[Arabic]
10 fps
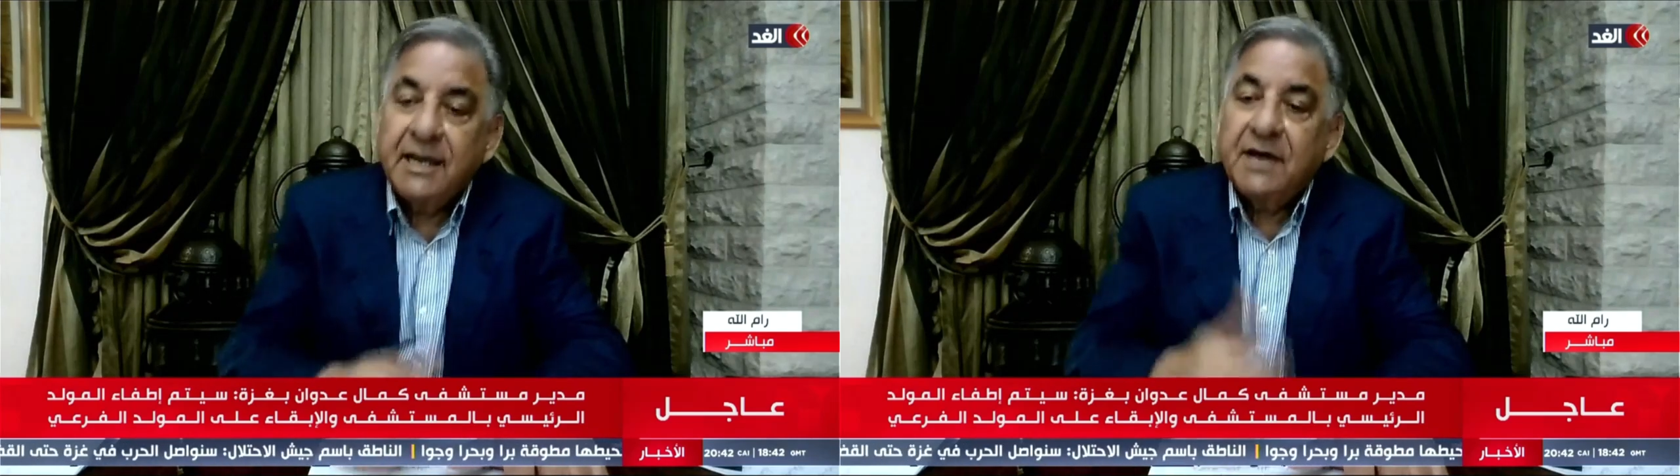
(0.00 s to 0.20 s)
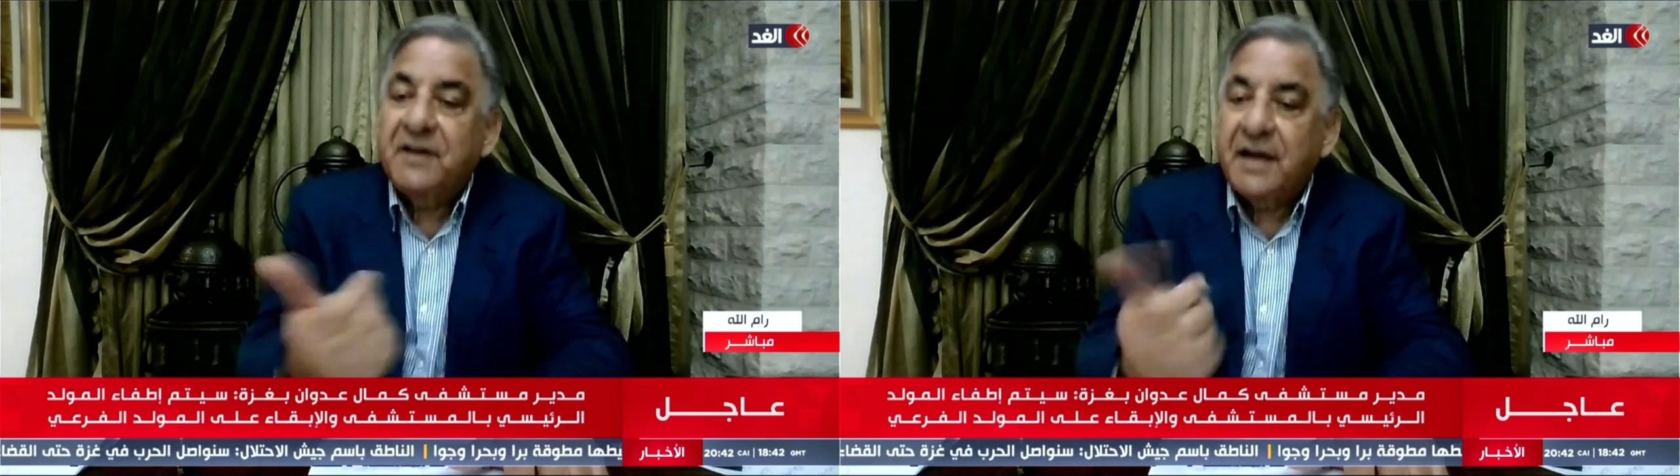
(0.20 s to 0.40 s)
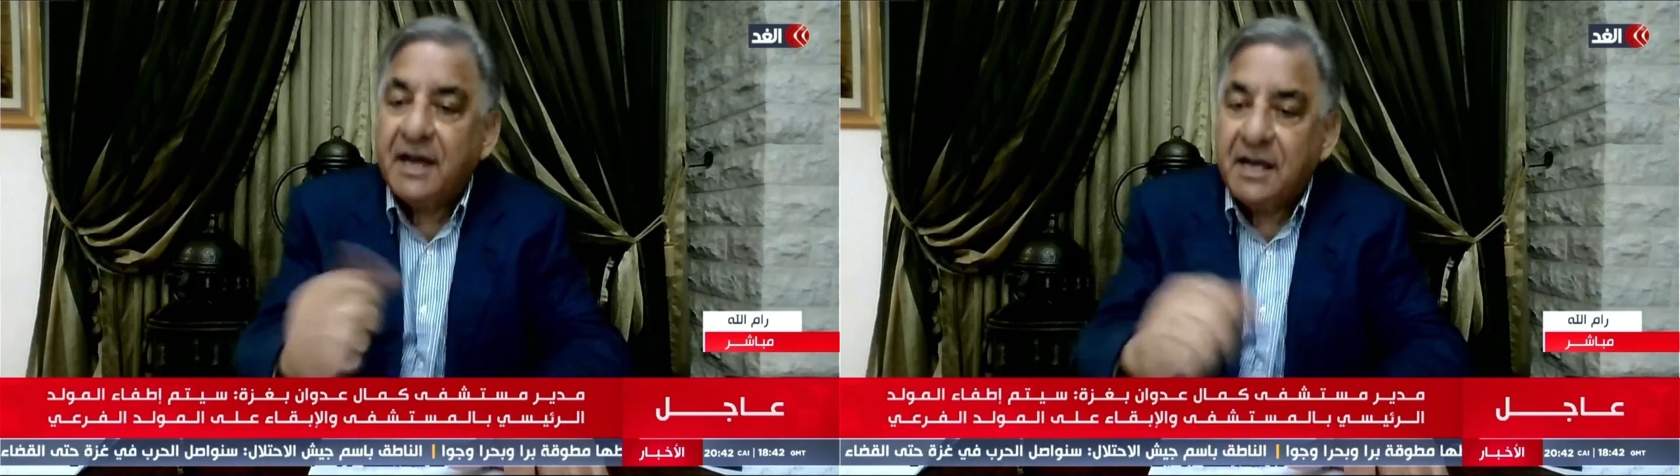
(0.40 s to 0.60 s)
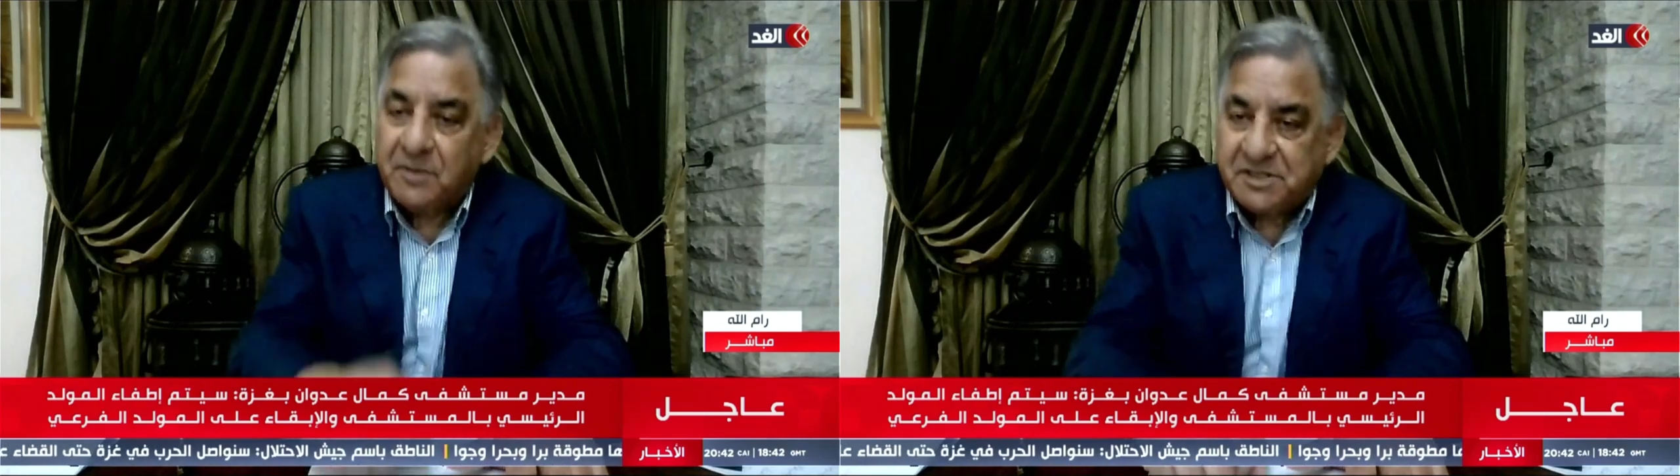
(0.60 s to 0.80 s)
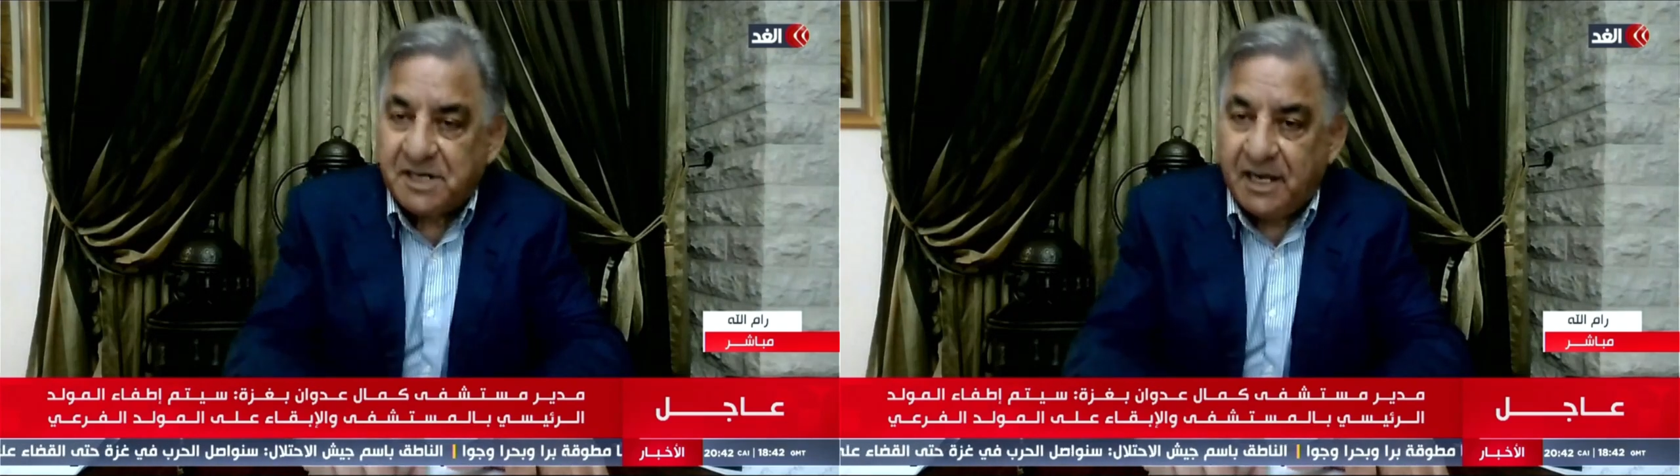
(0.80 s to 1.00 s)
هي في غير
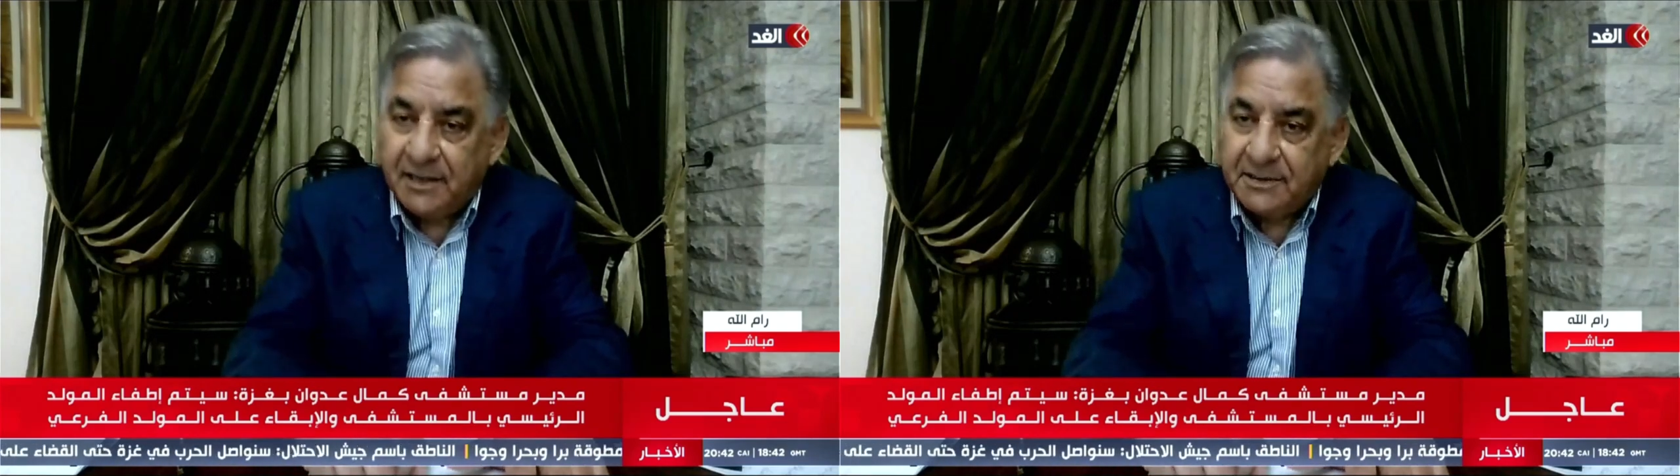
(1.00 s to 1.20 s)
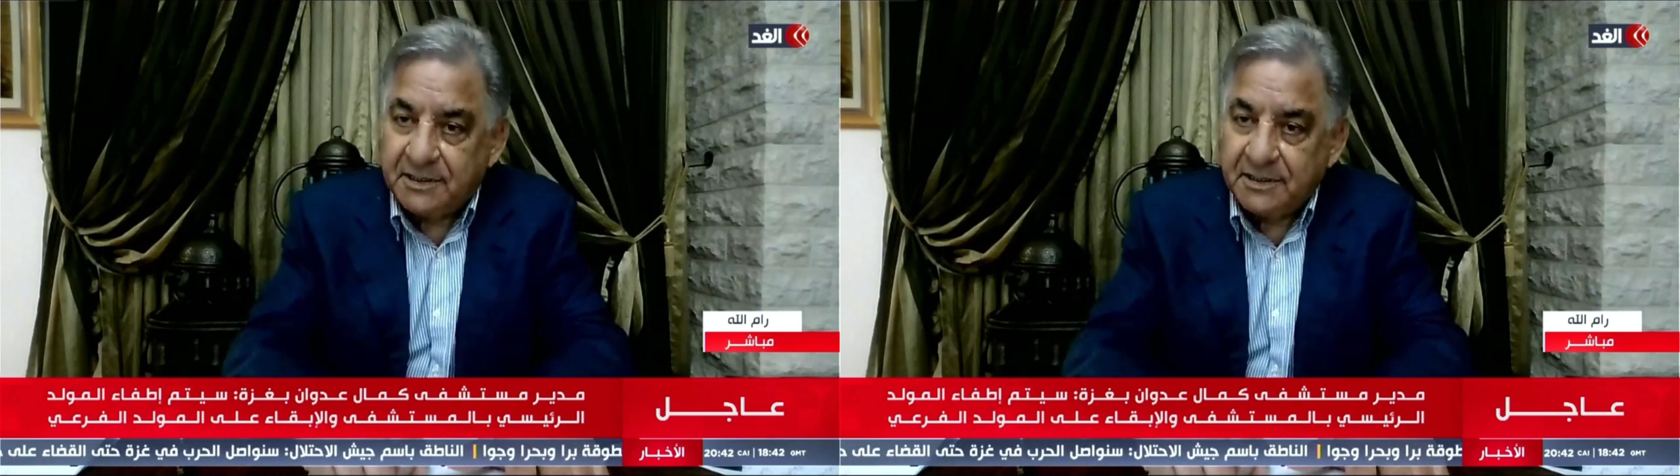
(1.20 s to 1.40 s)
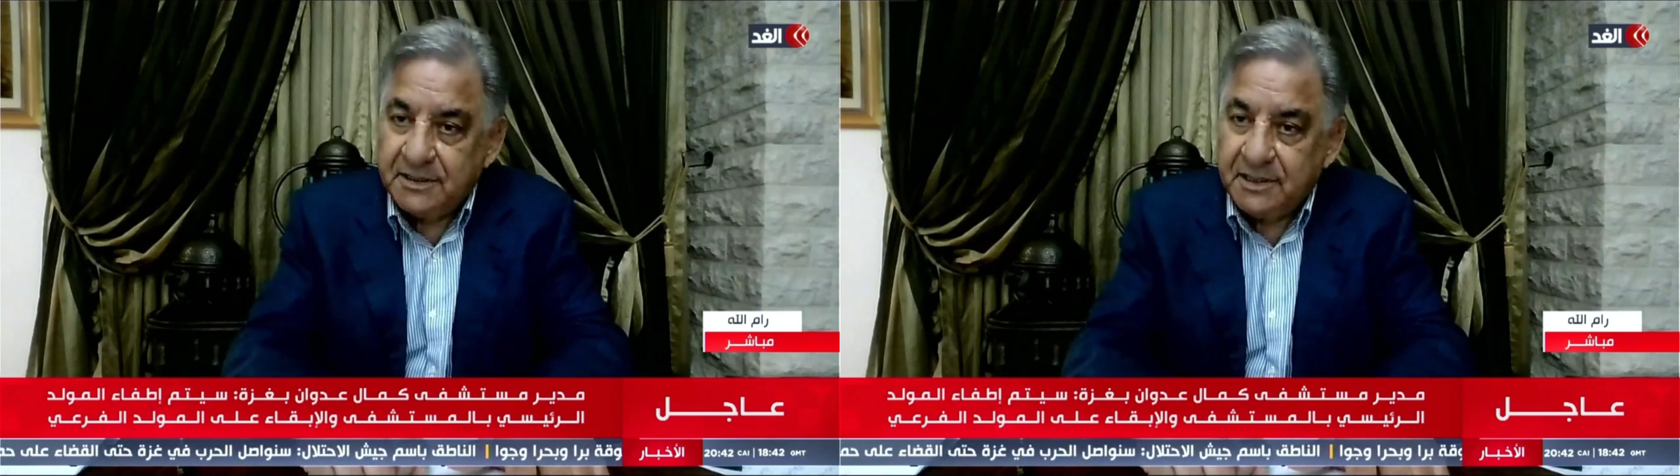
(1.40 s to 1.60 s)
مصلحه